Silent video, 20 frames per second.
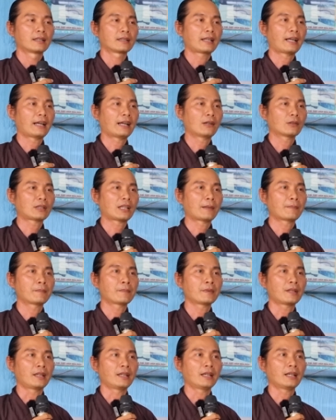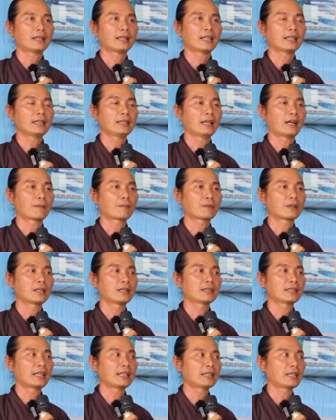trao tâm chĩa tánh, học
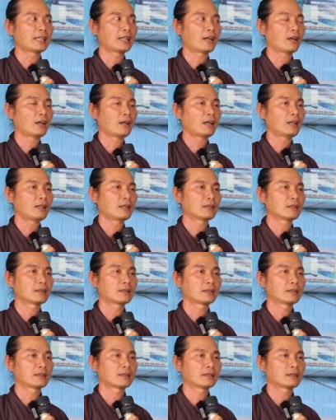kinh sách gì đó,